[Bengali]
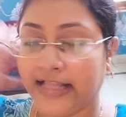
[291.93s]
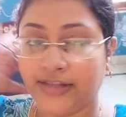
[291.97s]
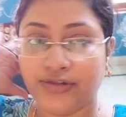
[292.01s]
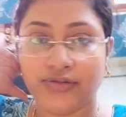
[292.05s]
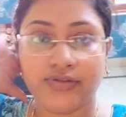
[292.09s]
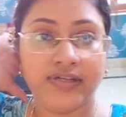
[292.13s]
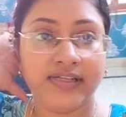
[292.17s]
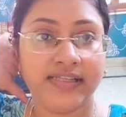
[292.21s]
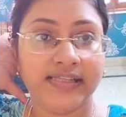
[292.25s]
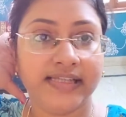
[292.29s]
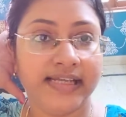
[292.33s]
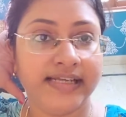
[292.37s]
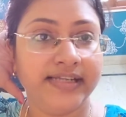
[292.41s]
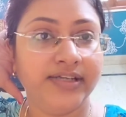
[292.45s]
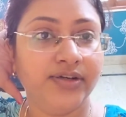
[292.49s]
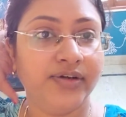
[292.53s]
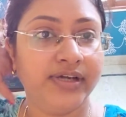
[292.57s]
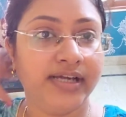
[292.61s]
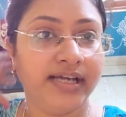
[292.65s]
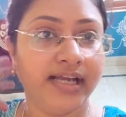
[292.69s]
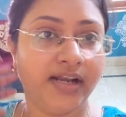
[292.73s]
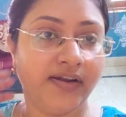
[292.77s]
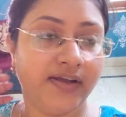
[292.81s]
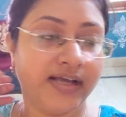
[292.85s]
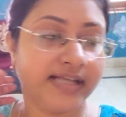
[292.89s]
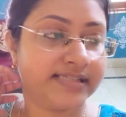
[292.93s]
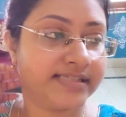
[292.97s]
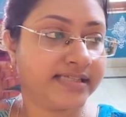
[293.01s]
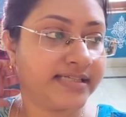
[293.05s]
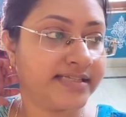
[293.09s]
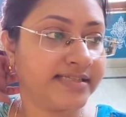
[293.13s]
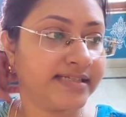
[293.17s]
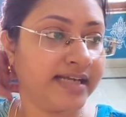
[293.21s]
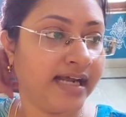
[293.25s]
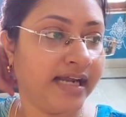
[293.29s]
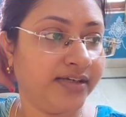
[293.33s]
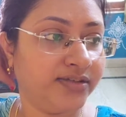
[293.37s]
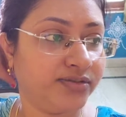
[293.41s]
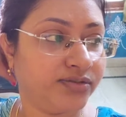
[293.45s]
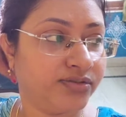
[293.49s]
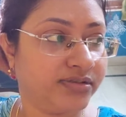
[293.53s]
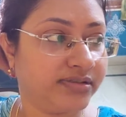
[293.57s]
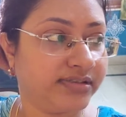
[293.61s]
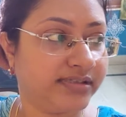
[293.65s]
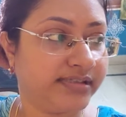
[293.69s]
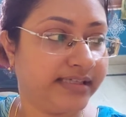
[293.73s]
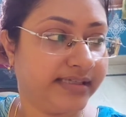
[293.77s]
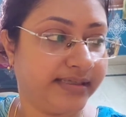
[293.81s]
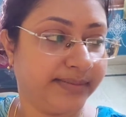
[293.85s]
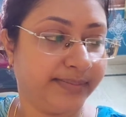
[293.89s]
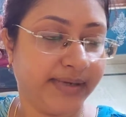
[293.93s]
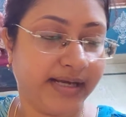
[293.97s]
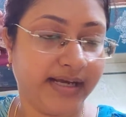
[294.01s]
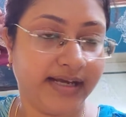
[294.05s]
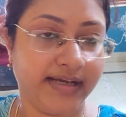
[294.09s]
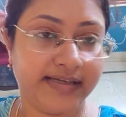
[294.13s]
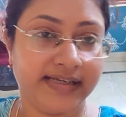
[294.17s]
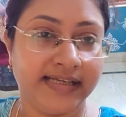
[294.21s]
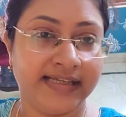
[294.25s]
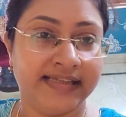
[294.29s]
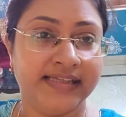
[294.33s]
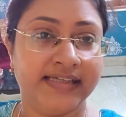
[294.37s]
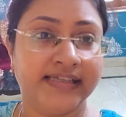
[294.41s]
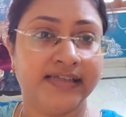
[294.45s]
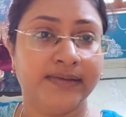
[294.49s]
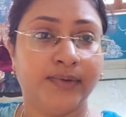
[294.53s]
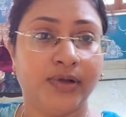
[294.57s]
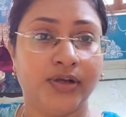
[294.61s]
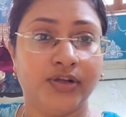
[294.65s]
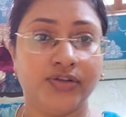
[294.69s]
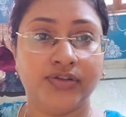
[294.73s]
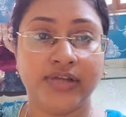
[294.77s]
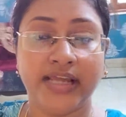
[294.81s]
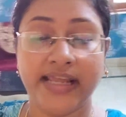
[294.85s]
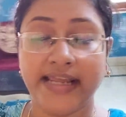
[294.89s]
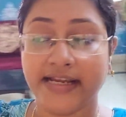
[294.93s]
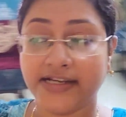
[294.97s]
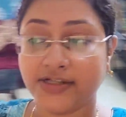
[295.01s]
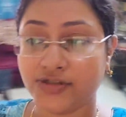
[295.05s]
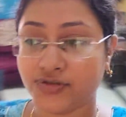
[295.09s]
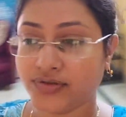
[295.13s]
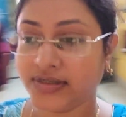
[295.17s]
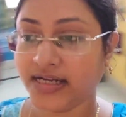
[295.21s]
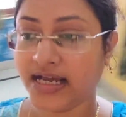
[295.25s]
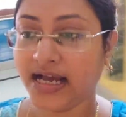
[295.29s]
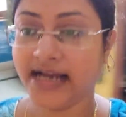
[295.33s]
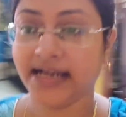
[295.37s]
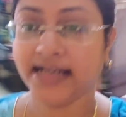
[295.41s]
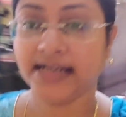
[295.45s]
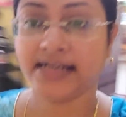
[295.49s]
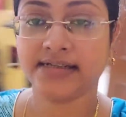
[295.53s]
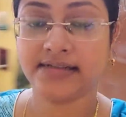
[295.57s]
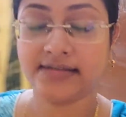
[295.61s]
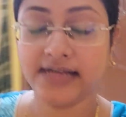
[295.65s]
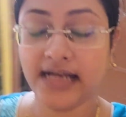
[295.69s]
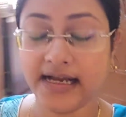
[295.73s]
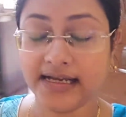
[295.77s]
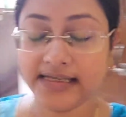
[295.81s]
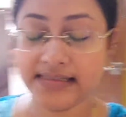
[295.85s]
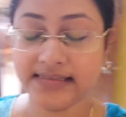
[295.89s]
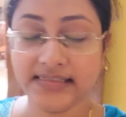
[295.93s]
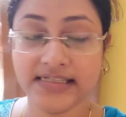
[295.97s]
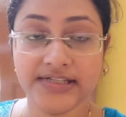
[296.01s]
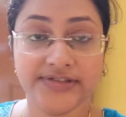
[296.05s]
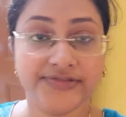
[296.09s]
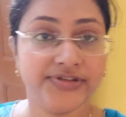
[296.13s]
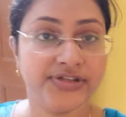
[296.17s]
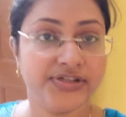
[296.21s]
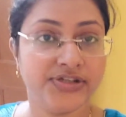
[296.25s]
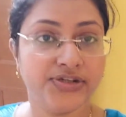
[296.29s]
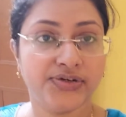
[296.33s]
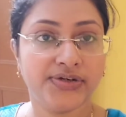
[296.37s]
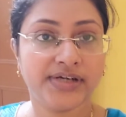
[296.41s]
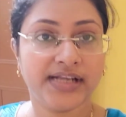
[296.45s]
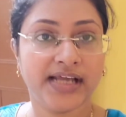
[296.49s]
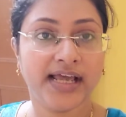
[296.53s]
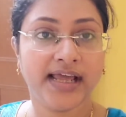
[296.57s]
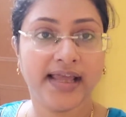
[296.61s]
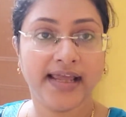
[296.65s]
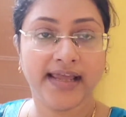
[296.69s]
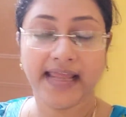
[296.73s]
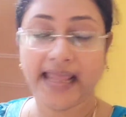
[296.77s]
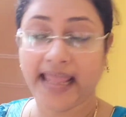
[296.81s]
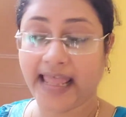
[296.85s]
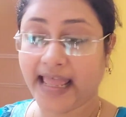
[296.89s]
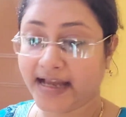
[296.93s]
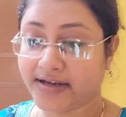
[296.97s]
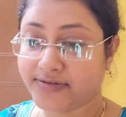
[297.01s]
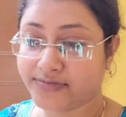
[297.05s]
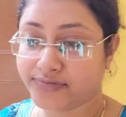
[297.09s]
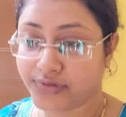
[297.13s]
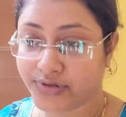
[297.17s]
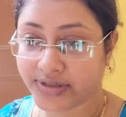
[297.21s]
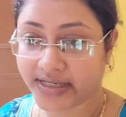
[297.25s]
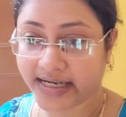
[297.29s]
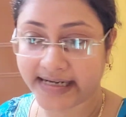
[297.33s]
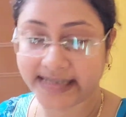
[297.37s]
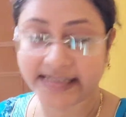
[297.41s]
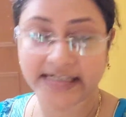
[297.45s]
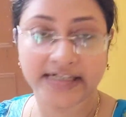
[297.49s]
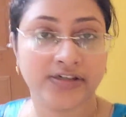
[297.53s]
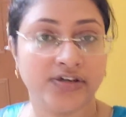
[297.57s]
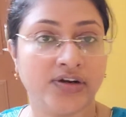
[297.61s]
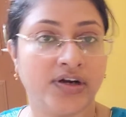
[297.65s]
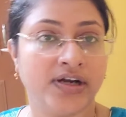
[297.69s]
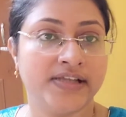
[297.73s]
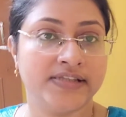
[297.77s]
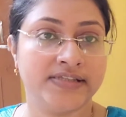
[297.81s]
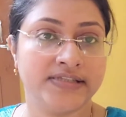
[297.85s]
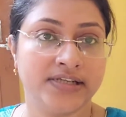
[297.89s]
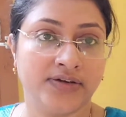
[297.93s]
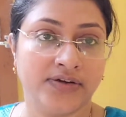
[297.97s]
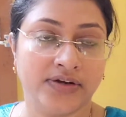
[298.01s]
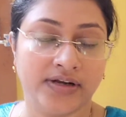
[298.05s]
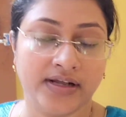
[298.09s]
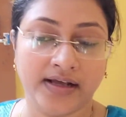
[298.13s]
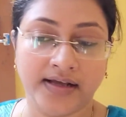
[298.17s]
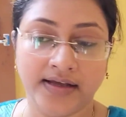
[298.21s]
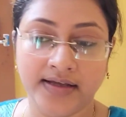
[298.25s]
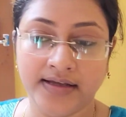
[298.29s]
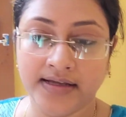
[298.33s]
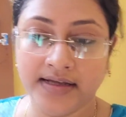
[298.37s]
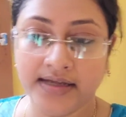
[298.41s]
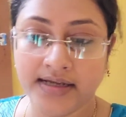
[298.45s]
এতটা দেরি হয়ে গেল আজকে স্নান করতে বা খেতে কি বলতো একটু না আগে আগের দিনের ভিডিওটা এক ফোটা এডিট করা ছিল না